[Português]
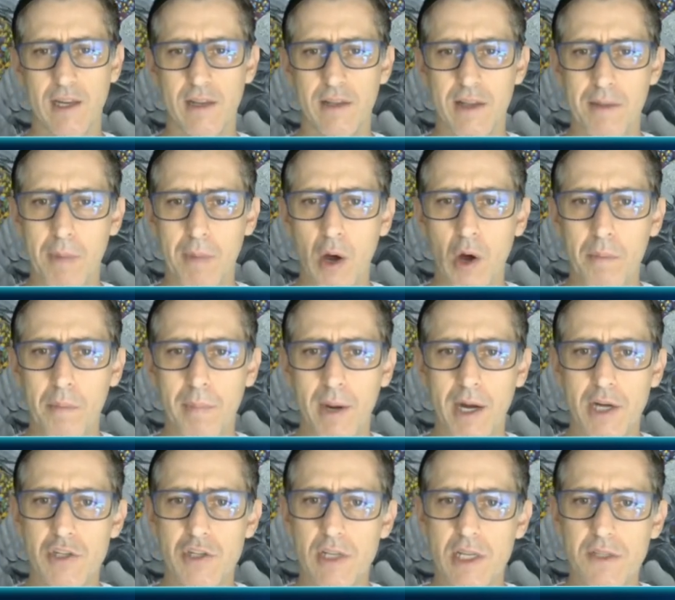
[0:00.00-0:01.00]
Na maior
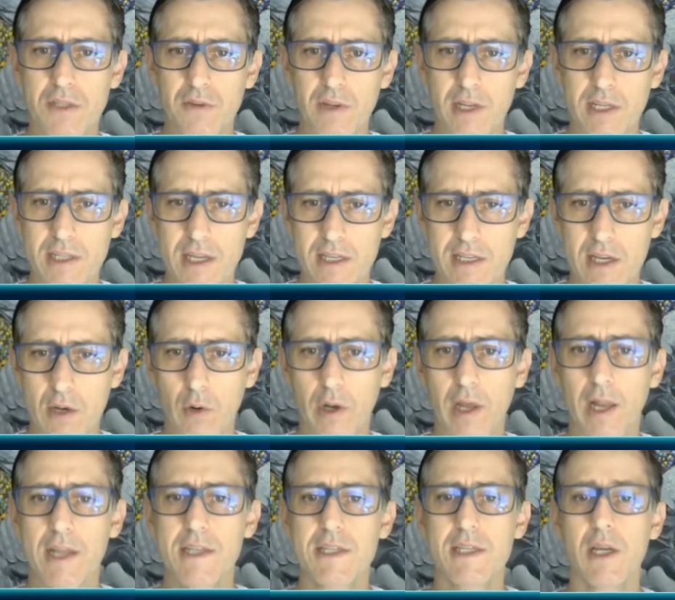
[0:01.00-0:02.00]
parte das vezes, essa
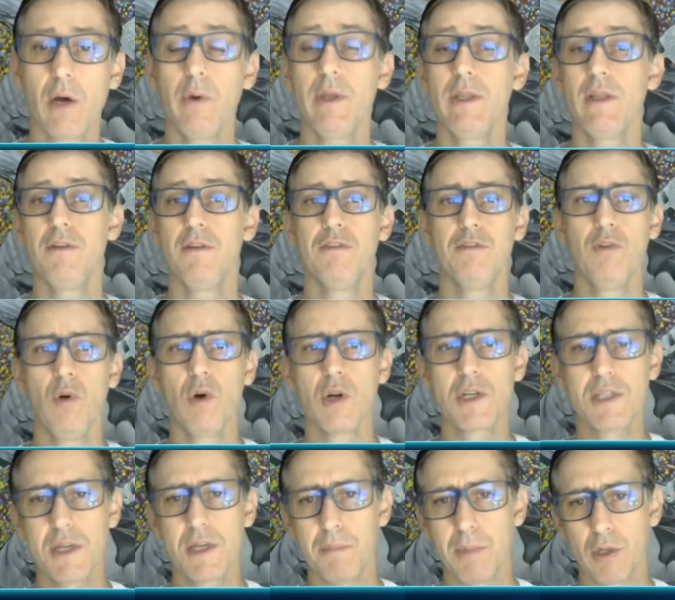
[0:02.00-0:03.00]
correlação entre
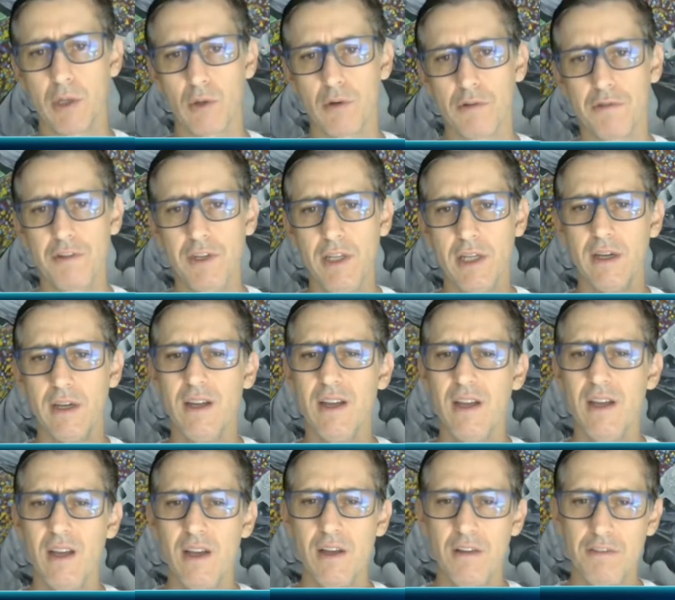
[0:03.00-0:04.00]
força e hipertrofia
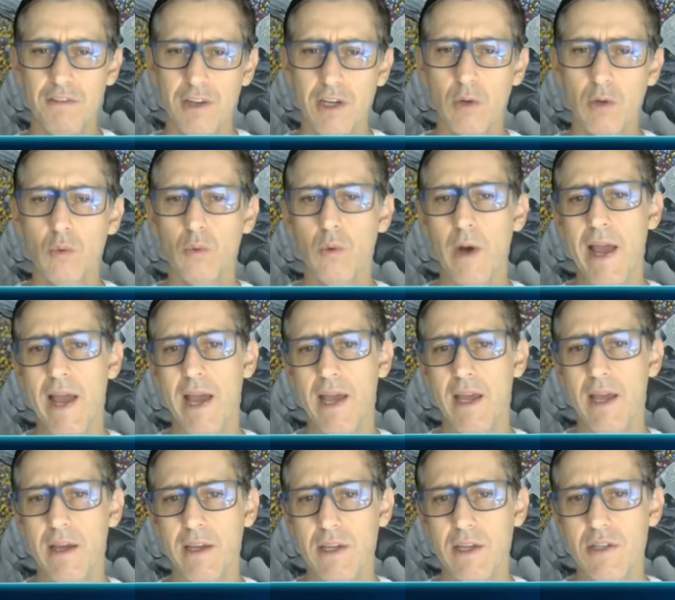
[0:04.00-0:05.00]
fica num
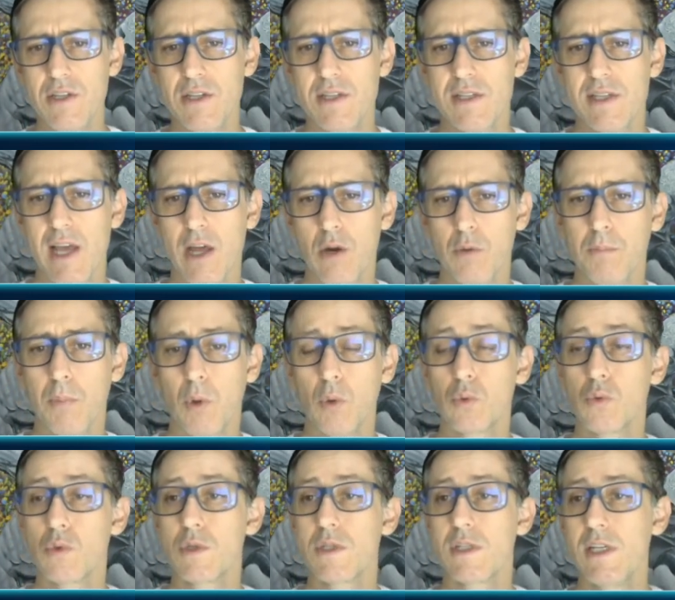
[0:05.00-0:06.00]
R aqui de
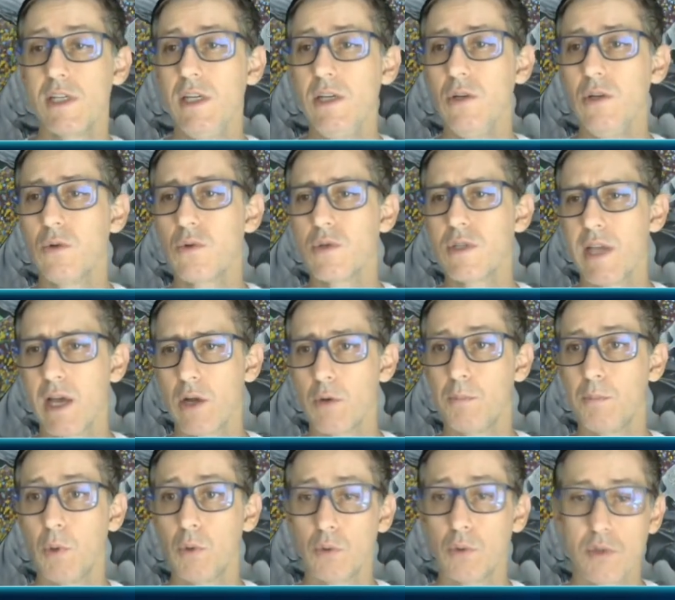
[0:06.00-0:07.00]
0.5,
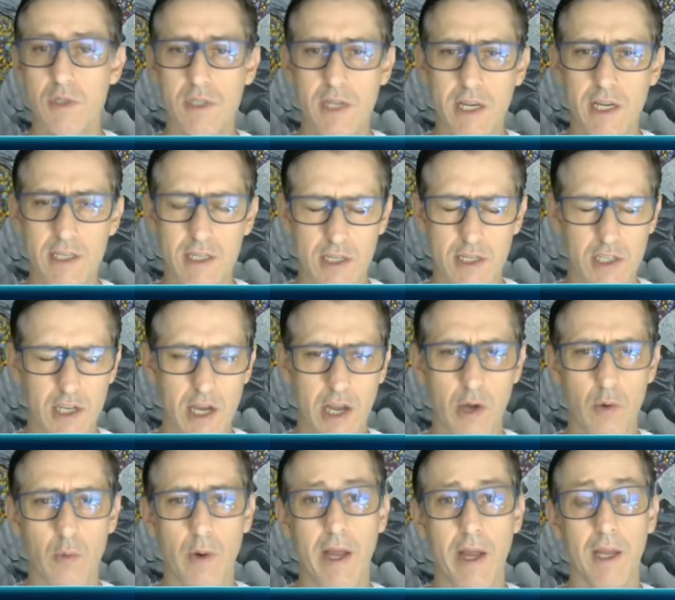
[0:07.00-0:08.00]
0.6, que já
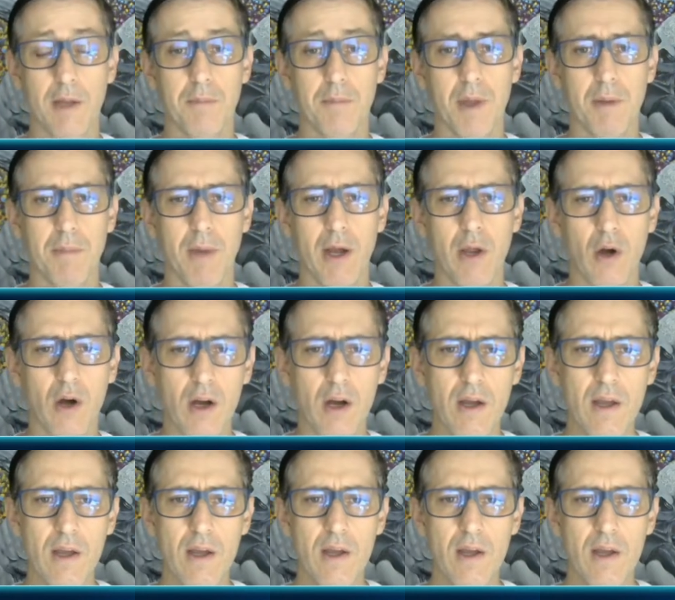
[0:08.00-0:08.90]
é um R bem maior,